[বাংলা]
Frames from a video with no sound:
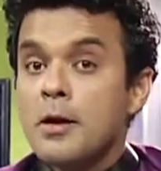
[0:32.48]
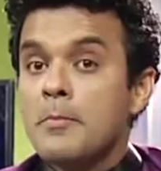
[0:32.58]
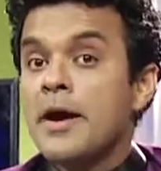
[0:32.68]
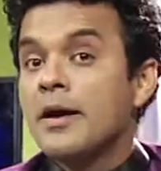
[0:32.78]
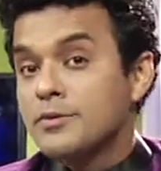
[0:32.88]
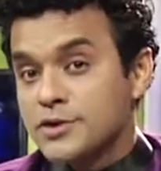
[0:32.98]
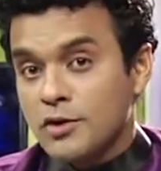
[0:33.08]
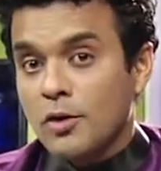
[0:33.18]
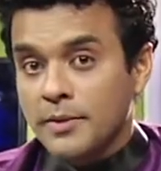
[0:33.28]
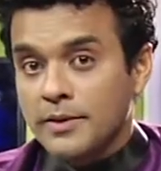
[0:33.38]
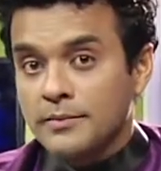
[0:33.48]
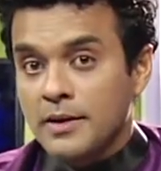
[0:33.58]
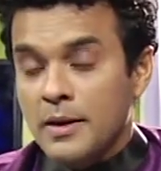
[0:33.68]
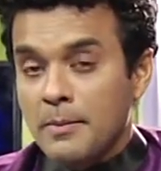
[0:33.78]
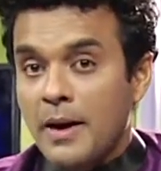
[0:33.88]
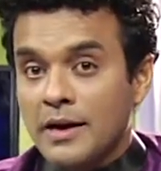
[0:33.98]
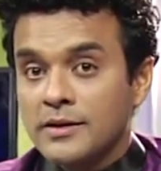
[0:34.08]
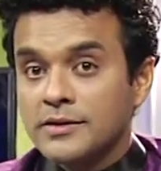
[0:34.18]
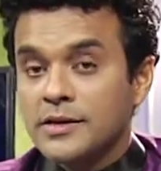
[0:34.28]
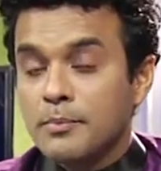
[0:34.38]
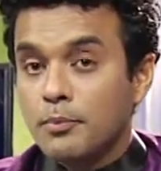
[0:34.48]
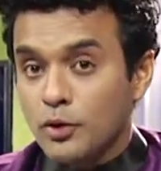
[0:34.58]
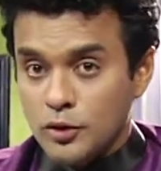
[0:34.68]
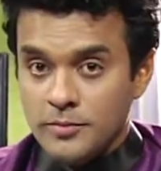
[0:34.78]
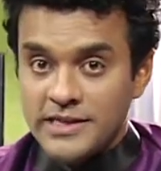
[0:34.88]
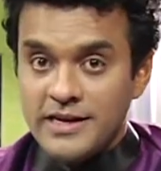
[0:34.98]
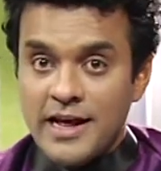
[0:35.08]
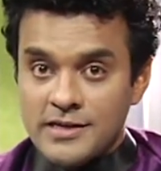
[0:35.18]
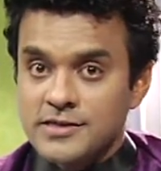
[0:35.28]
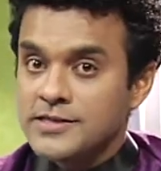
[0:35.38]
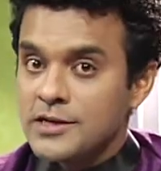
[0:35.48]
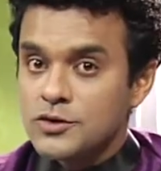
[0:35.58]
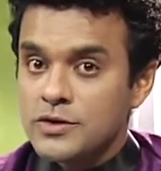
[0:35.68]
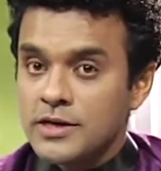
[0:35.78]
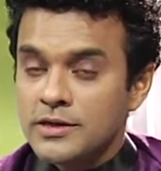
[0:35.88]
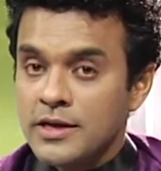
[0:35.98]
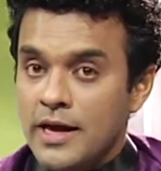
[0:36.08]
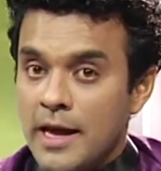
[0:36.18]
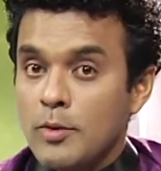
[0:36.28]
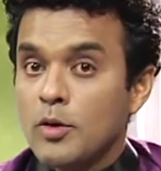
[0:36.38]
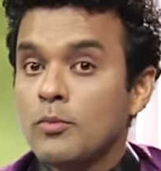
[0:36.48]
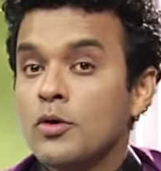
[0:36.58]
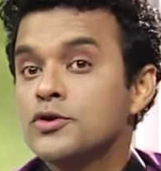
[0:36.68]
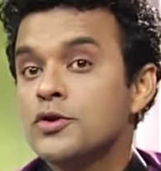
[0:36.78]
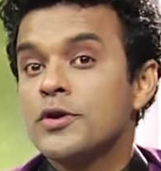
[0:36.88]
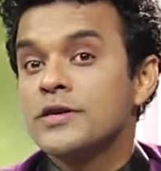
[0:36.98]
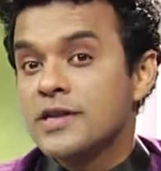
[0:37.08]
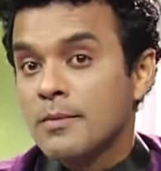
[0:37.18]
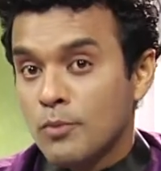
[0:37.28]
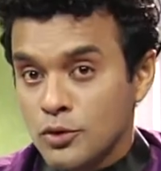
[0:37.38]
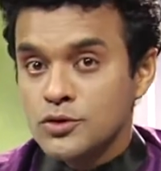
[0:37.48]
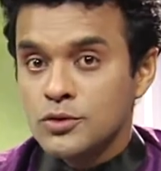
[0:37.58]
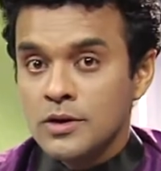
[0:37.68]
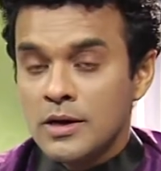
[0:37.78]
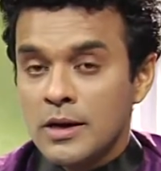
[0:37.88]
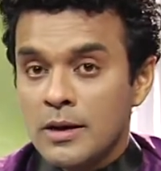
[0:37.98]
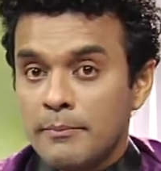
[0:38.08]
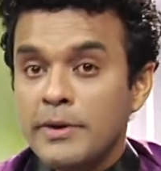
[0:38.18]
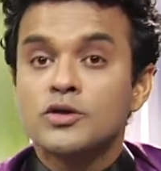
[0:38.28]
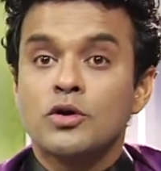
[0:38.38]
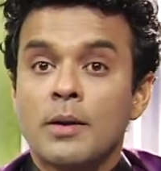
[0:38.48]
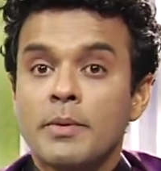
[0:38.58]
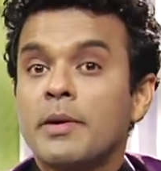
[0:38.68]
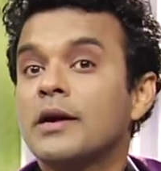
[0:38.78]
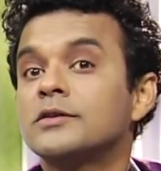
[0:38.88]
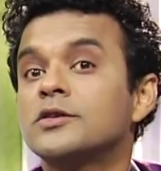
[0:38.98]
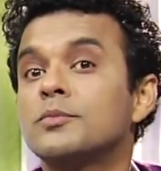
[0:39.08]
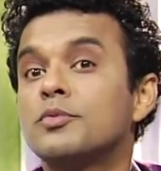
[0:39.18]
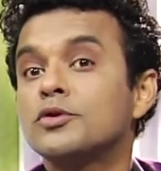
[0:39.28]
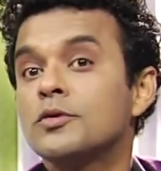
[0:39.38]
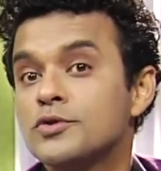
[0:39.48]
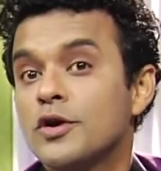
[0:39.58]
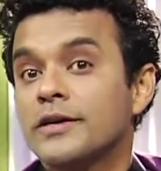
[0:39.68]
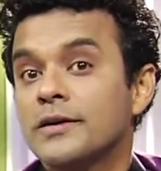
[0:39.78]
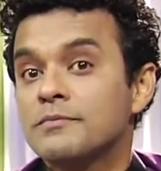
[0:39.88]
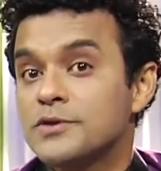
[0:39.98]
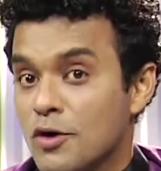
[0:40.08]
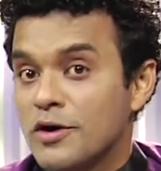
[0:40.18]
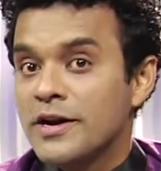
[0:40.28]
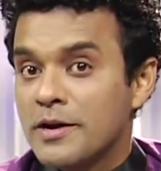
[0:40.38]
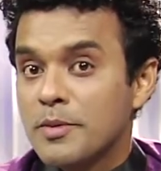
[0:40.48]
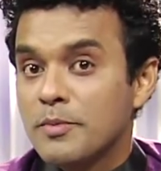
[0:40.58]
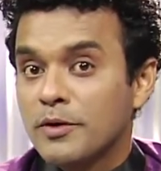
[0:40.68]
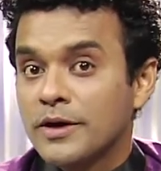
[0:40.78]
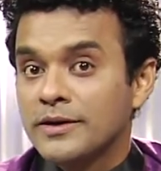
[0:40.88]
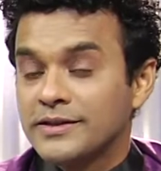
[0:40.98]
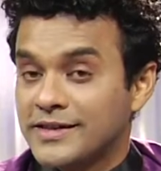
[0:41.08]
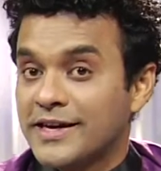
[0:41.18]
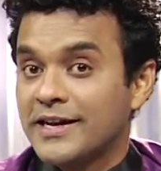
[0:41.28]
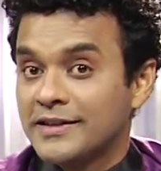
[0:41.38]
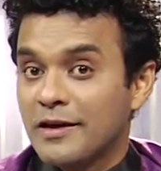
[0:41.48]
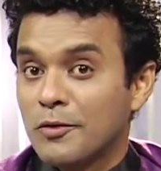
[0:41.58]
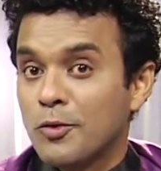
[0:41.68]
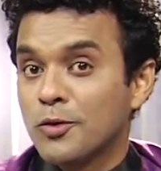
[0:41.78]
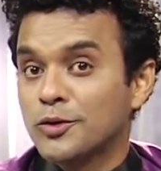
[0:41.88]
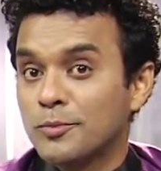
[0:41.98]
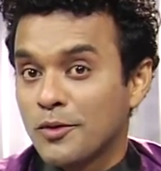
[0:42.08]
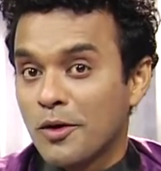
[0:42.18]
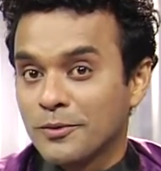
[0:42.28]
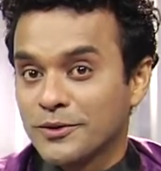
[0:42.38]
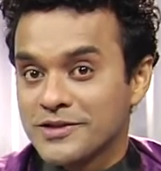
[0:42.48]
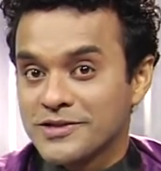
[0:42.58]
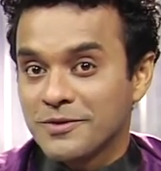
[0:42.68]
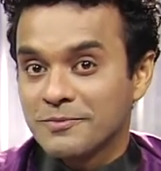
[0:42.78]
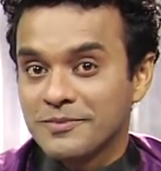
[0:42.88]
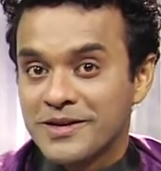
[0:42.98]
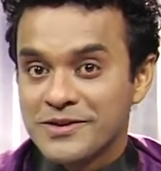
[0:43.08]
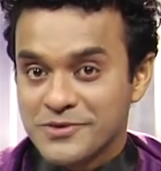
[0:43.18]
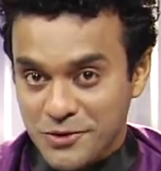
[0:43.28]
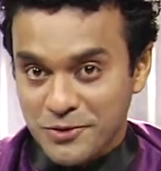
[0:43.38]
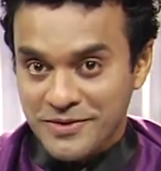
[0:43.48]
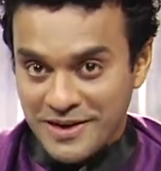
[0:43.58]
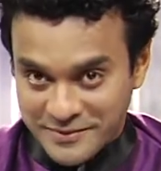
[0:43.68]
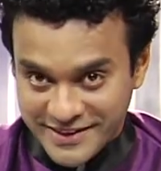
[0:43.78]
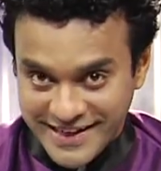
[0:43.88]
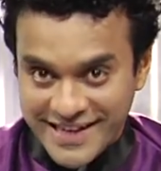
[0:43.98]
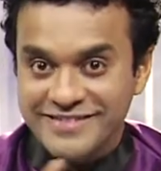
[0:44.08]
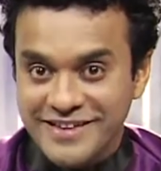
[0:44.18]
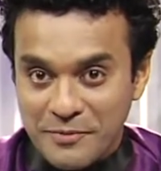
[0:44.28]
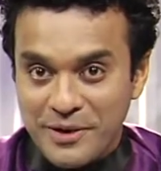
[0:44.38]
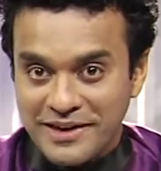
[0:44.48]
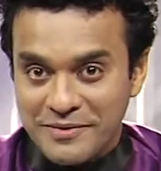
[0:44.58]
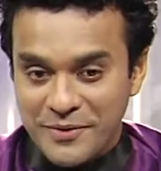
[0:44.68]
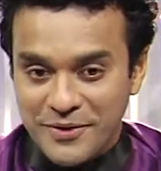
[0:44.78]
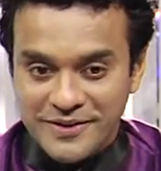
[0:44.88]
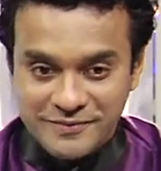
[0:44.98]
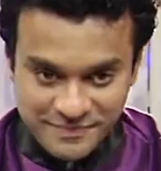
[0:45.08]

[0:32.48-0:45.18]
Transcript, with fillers: মেহরাব হোসেন অপি বাংলাদেশের প্রথম ইন্টারন্যাশনাল সেঞ্চুরিয়ান এবং মঞ্জুরুল ইসলাম মঞ্জু বিশ্বকাপে বাংলাদেশের প্রথম জয়টা স্কটল্যান্ডের বিপক্ষে সেখানে তার গুরুত্বপূর্ণ অবদান ছিল চলুন আমাদের গেস্টদের ওয়েলকাম করি